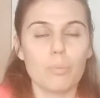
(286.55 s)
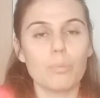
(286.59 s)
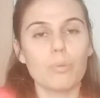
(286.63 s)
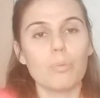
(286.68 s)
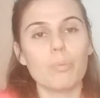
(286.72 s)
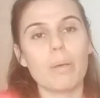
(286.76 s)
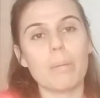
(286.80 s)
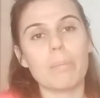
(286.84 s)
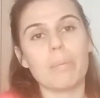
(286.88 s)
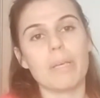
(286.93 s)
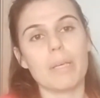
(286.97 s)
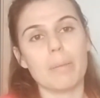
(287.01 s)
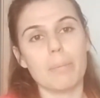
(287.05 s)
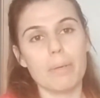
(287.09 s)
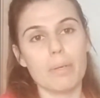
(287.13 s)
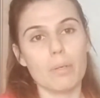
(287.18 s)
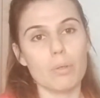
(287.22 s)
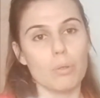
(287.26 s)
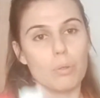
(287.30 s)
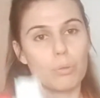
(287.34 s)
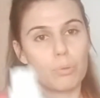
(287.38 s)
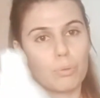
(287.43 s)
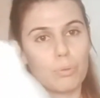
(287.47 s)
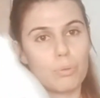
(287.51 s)
Bu bebeğimin
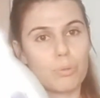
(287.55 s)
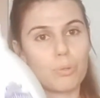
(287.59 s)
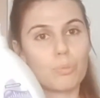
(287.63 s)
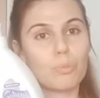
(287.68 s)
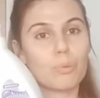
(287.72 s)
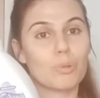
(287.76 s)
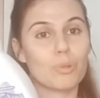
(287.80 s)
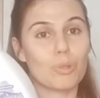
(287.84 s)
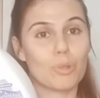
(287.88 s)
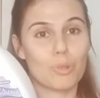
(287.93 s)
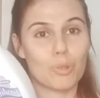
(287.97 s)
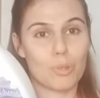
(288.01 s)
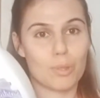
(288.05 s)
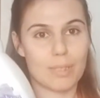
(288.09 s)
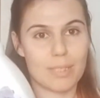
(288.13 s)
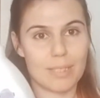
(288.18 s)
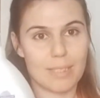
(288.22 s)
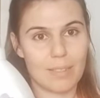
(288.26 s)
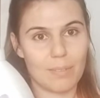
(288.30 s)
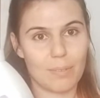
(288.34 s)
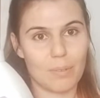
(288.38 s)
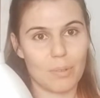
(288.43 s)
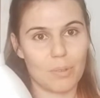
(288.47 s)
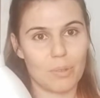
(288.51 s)
kokusu, bunu da çok
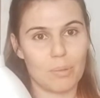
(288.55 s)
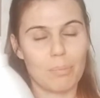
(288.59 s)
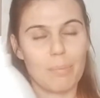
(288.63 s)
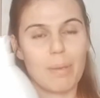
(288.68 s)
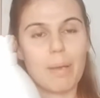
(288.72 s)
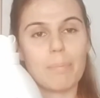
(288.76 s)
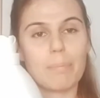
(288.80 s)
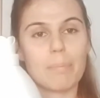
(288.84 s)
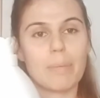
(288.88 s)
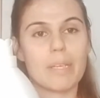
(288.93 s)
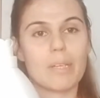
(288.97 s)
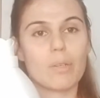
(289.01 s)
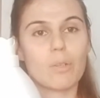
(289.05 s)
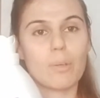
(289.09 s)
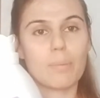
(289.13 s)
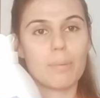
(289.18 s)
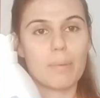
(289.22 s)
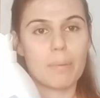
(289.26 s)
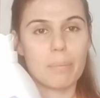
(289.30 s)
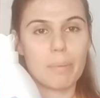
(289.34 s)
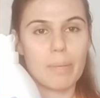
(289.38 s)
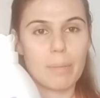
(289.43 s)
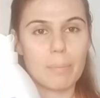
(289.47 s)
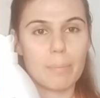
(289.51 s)
seviyorum ben. Bingo
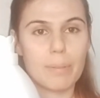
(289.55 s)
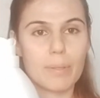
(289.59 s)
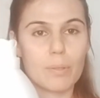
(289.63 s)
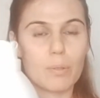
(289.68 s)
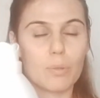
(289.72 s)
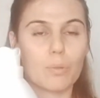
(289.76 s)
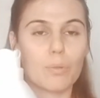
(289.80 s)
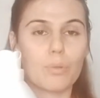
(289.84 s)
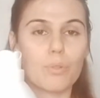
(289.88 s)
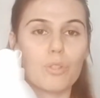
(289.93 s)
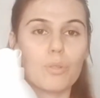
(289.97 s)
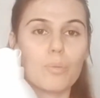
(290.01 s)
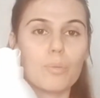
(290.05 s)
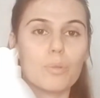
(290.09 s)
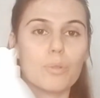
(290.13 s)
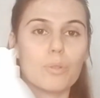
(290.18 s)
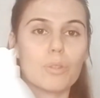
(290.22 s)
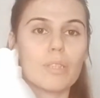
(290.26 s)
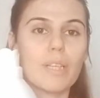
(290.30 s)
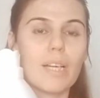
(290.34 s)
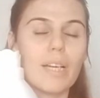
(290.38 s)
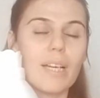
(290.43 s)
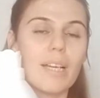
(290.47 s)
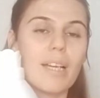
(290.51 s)
bebeğimin kokusu.
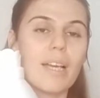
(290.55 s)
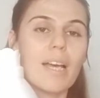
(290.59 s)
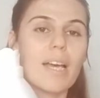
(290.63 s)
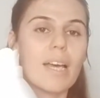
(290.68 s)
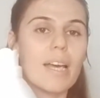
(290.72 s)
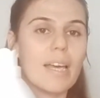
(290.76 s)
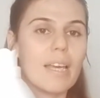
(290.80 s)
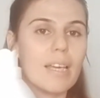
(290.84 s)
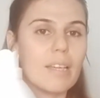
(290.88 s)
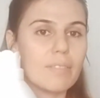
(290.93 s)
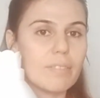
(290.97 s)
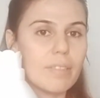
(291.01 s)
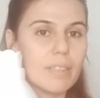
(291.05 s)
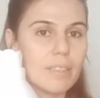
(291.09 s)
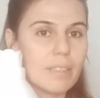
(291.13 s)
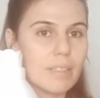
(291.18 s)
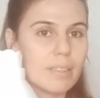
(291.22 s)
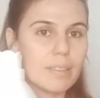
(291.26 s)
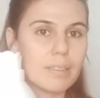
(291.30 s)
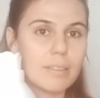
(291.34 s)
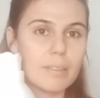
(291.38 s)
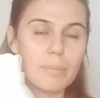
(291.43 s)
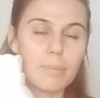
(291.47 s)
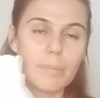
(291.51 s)
Bunu da evde
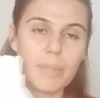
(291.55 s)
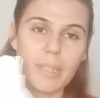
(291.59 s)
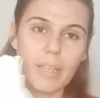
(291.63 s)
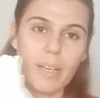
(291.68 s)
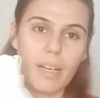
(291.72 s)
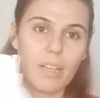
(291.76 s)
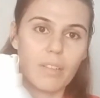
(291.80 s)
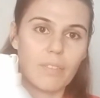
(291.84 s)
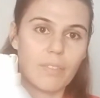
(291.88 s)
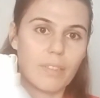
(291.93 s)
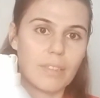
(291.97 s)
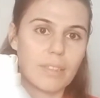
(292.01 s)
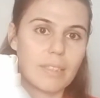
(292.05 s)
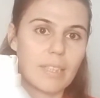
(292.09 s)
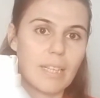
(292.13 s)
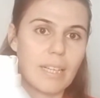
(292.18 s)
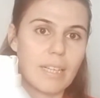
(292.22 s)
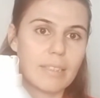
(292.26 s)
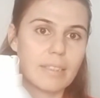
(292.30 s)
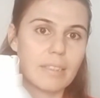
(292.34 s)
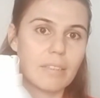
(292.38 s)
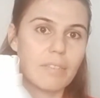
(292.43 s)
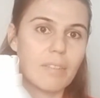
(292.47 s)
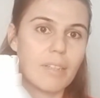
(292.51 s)
giydiğim
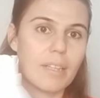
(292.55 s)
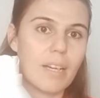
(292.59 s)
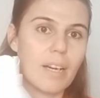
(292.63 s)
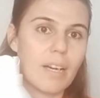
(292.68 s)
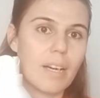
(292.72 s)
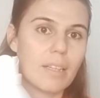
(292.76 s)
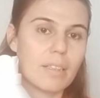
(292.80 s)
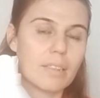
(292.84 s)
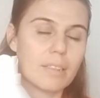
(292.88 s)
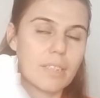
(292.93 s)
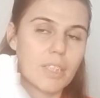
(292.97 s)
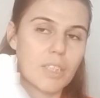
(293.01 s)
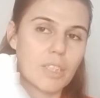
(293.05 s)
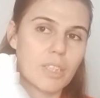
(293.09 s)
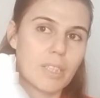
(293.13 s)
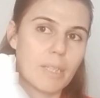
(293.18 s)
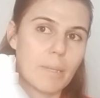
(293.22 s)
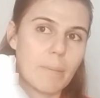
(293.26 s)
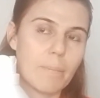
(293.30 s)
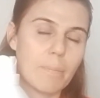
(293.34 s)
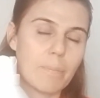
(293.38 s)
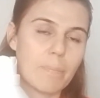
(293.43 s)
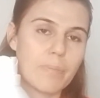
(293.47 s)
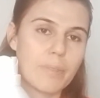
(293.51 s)
kıyafetlerde veya
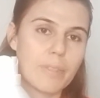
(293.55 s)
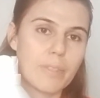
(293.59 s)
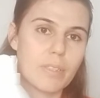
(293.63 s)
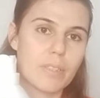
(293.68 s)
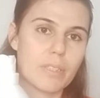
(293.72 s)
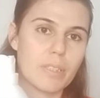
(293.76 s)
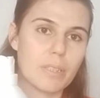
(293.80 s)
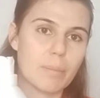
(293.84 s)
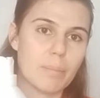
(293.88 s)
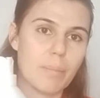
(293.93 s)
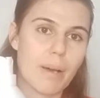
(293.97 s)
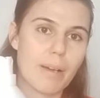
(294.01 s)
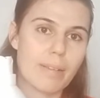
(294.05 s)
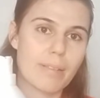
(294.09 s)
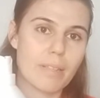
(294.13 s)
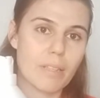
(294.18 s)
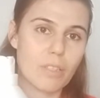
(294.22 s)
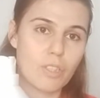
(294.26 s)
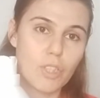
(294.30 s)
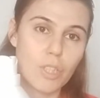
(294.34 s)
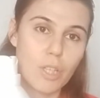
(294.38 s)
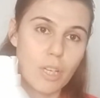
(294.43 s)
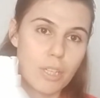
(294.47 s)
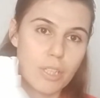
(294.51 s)
işte e,
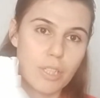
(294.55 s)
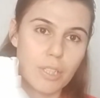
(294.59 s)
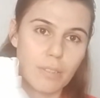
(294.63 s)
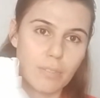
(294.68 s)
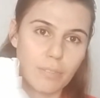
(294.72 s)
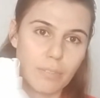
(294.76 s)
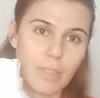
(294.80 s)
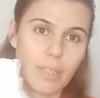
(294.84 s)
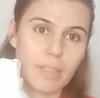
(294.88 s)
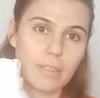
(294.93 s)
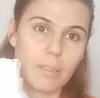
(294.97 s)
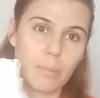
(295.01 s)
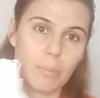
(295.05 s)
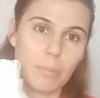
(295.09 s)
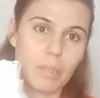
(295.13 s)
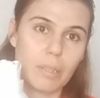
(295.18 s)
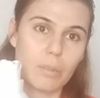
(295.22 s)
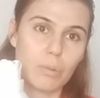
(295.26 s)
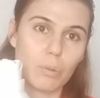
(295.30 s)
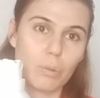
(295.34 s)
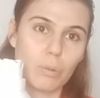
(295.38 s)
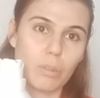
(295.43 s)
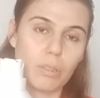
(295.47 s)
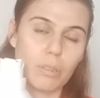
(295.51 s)
bazen çarşaflarda
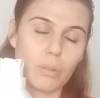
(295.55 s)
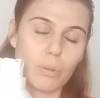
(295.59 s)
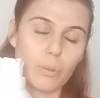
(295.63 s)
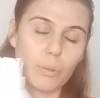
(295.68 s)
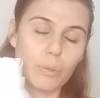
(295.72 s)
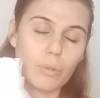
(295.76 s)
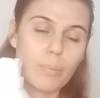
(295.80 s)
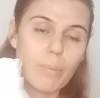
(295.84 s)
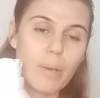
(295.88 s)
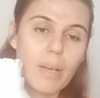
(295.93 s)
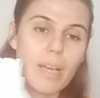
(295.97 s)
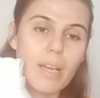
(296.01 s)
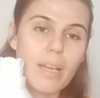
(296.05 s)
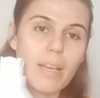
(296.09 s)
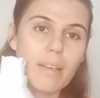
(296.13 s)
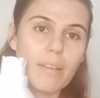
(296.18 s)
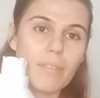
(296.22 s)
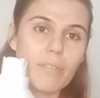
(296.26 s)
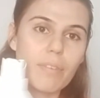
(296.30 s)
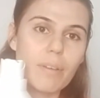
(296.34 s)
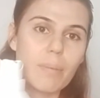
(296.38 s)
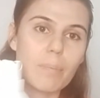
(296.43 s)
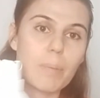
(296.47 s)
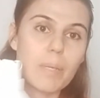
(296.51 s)
bile kullanıyorum.
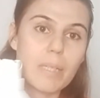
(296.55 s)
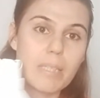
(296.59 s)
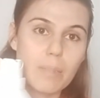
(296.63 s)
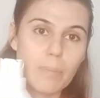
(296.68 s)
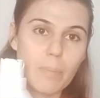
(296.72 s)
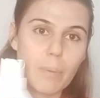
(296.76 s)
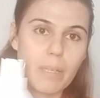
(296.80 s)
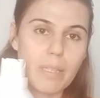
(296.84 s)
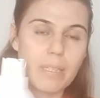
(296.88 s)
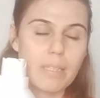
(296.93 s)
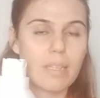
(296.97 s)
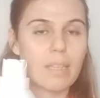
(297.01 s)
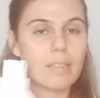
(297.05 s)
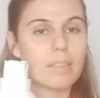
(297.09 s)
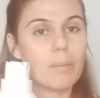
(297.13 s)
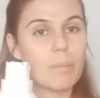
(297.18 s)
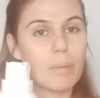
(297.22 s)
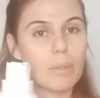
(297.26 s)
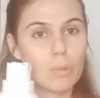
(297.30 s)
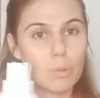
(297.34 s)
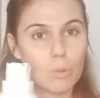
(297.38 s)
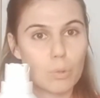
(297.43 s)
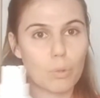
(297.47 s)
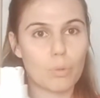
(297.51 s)
Ve paspaslarda
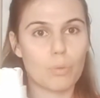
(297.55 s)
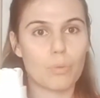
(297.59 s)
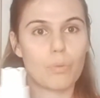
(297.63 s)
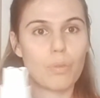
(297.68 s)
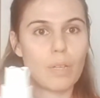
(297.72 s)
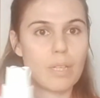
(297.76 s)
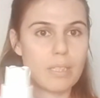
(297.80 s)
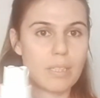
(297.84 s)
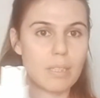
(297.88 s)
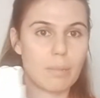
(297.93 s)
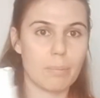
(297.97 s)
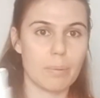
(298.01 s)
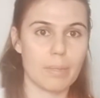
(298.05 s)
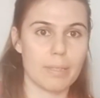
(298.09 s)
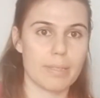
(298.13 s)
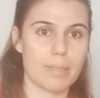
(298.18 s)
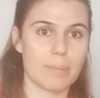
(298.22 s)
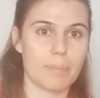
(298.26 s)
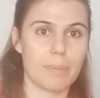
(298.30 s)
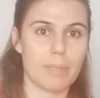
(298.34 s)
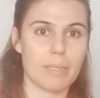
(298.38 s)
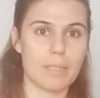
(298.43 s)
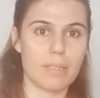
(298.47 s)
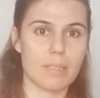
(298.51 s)
ben çok fazla
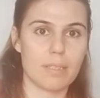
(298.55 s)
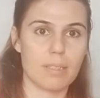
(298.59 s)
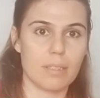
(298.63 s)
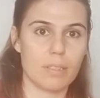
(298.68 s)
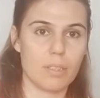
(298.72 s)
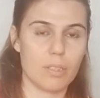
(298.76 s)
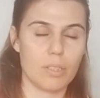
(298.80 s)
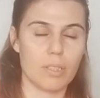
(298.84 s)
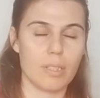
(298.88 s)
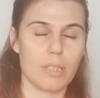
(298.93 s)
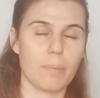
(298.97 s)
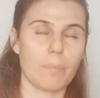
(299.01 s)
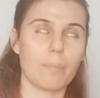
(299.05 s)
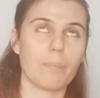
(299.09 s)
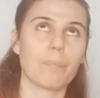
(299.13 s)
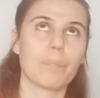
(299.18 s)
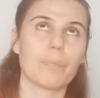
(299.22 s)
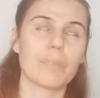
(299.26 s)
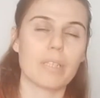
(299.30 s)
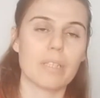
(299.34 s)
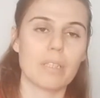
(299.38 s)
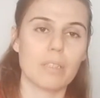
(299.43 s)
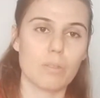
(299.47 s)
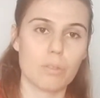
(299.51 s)
paspas işte
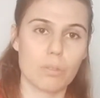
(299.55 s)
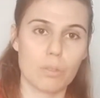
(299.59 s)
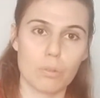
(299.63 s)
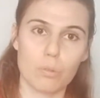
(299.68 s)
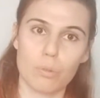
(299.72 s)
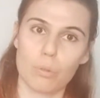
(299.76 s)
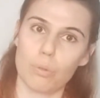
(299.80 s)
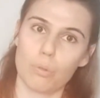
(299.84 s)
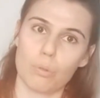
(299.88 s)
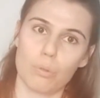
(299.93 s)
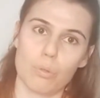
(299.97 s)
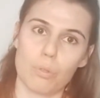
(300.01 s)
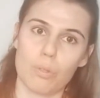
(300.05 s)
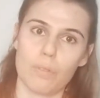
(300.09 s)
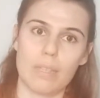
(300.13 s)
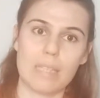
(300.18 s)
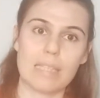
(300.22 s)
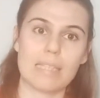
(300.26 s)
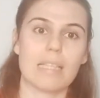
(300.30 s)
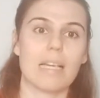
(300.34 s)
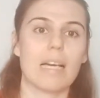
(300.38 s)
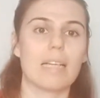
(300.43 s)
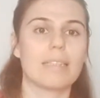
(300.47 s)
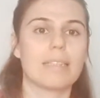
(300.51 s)
klozet örtüsü
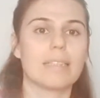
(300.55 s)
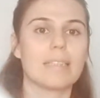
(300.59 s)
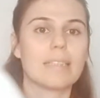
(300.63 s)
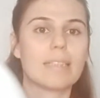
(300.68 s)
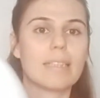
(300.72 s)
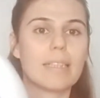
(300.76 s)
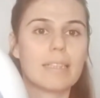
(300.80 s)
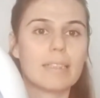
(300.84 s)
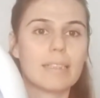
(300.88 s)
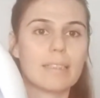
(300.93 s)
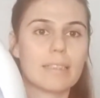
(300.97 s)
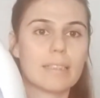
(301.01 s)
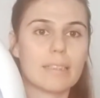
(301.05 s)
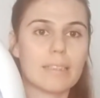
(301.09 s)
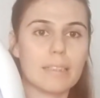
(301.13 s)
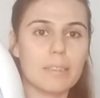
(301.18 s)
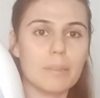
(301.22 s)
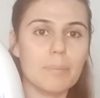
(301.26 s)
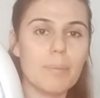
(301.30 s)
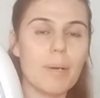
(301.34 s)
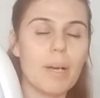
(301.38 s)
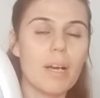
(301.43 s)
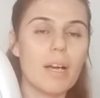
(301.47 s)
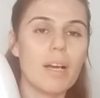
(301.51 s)
vesaire yıkar,
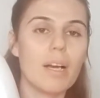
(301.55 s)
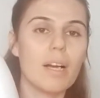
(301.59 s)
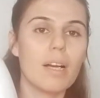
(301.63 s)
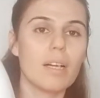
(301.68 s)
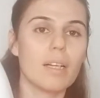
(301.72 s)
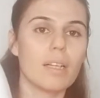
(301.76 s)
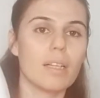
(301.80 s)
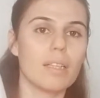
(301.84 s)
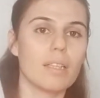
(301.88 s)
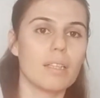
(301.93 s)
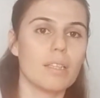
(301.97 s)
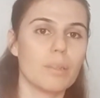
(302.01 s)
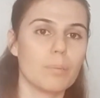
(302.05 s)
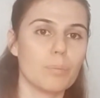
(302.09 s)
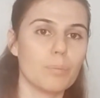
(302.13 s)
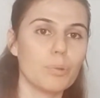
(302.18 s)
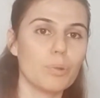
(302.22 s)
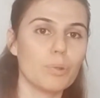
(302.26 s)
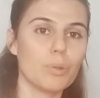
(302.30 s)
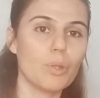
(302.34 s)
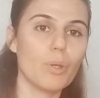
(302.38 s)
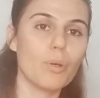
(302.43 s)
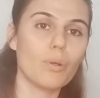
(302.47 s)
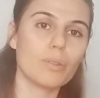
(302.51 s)
yıkarım. Ee,
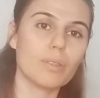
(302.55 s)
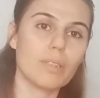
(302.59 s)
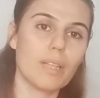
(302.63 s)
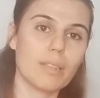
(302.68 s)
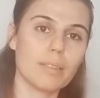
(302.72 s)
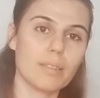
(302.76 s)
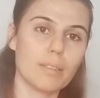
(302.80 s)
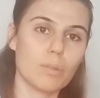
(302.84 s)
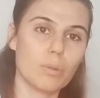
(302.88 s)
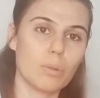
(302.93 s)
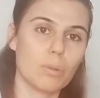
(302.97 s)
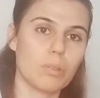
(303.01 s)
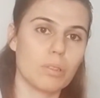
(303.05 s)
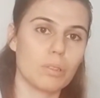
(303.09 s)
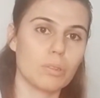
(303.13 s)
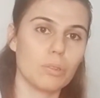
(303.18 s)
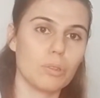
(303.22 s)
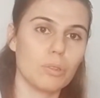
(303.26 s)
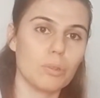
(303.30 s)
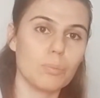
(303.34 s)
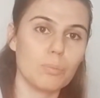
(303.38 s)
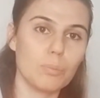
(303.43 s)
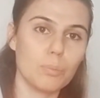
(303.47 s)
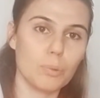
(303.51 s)
bunu da onlarda
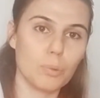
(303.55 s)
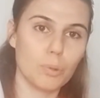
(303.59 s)
kullanıyorum.